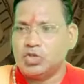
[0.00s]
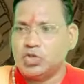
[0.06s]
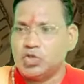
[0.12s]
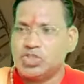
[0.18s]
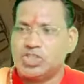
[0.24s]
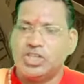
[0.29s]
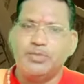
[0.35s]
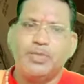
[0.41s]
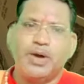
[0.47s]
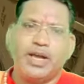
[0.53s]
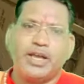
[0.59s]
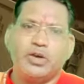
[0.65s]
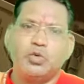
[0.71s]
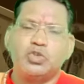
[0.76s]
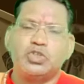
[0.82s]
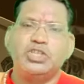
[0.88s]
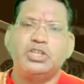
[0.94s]
जो सीमा है
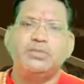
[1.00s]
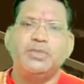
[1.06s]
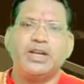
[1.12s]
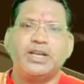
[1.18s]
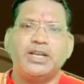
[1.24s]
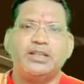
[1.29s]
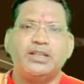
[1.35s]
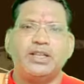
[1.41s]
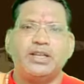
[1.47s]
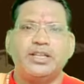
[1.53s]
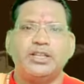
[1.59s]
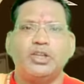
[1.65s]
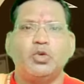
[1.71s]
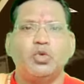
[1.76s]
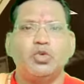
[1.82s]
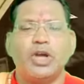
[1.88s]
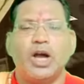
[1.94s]
उस सीमा के अंदर
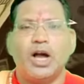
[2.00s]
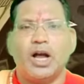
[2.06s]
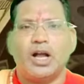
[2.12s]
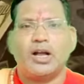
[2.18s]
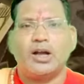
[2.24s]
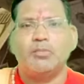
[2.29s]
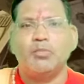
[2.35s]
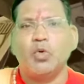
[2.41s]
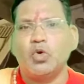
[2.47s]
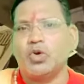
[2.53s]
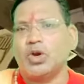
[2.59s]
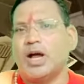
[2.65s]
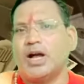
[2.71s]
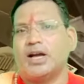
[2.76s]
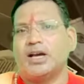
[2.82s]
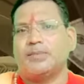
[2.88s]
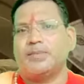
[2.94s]
यदि कोई आक, मोर
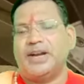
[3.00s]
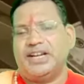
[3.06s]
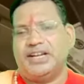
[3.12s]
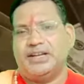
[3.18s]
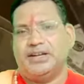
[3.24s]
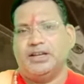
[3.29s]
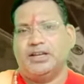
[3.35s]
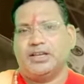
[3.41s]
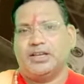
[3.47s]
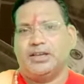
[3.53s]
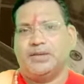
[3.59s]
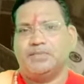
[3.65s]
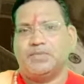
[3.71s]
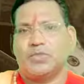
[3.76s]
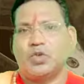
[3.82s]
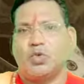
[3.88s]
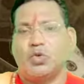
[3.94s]
आकर बैठने लगे
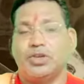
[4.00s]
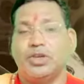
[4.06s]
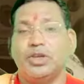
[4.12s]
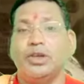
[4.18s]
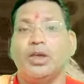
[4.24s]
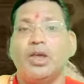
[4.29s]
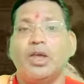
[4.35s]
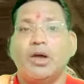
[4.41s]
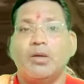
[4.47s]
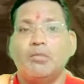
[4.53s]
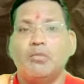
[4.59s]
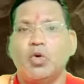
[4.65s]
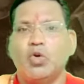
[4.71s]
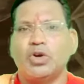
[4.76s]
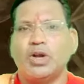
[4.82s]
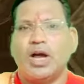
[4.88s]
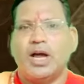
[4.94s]
कोई
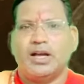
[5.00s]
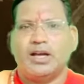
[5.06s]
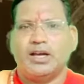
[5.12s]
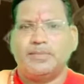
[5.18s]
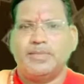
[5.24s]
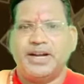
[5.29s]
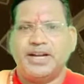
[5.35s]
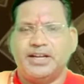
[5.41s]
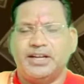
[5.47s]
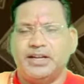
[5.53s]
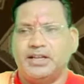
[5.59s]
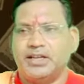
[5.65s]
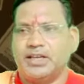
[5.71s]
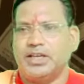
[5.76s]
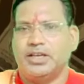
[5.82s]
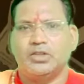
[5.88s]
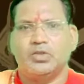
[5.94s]
मोर आकर बैठने
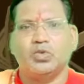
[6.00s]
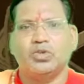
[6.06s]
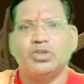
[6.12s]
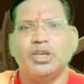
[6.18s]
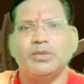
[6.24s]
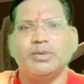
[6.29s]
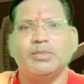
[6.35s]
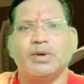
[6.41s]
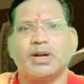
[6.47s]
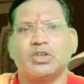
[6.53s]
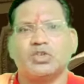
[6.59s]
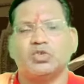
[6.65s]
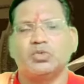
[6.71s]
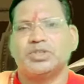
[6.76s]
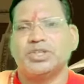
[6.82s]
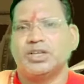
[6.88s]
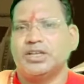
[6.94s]
लगे तो यह भी बड़ा
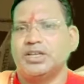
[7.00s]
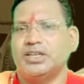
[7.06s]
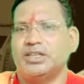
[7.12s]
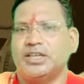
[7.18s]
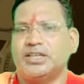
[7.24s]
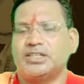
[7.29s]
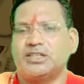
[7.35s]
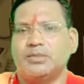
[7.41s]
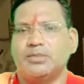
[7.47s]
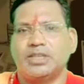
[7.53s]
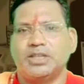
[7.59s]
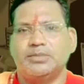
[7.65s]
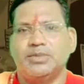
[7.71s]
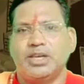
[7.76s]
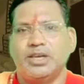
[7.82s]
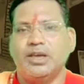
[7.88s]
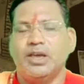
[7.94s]
शुभ संकेत है इसका
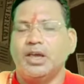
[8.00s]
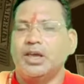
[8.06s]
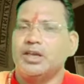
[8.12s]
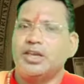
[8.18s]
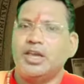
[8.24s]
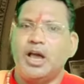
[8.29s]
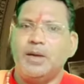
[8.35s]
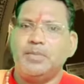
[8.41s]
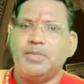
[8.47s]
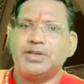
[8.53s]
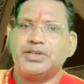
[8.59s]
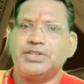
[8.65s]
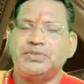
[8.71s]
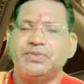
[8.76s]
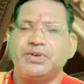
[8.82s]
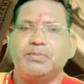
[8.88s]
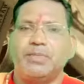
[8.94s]
मतलब यह है कि आपका
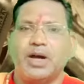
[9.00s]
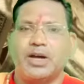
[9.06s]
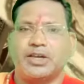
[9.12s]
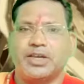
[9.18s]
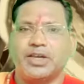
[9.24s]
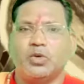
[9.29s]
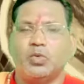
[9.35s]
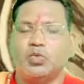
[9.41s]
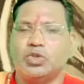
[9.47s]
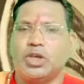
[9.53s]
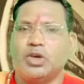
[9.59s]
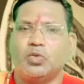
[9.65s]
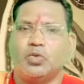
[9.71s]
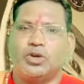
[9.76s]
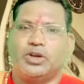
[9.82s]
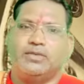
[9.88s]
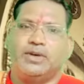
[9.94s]
जीवन भाग्य उदय
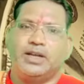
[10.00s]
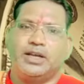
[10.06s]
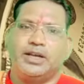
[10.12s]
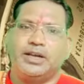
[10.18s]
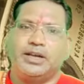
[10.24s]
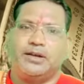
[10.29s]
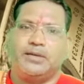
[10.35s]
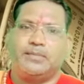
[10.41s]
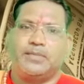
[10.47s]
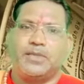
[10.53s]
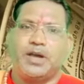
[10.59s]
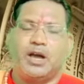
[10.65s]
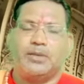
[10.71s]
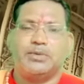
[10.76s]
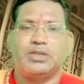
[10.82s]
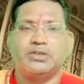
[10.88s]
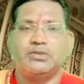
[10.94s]
होने वाला है
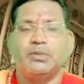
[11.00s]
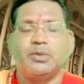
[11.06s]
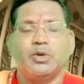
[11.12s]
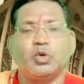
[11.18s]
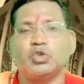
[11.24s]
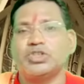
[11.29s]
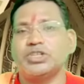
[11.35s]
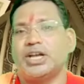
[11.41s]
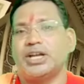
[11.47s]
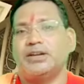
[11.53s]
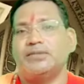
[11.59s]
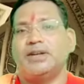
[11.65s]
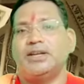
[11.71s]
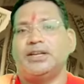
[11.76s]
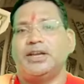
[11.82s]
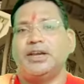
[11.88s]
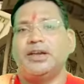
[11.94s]
आपके जीवन में खुशी आने
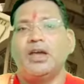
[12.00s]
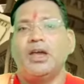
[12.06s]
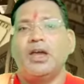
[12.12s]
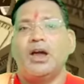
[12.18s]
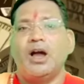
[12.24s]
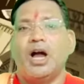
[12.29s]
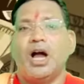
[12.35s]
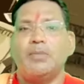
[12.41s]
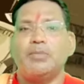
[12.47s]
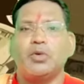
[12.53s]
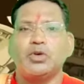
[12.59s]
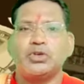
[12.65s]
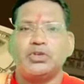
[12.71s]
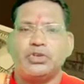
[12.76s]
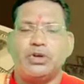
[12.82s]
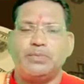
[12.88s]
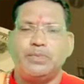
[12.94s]
वाली है आपको
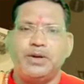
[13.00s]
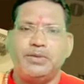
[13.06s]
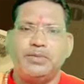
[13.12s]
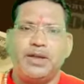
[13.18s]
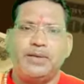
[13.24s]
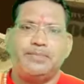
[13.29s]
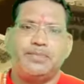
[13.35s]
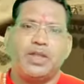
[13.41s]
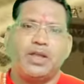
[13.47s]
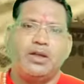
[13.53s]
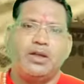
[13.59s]
स्वप्न में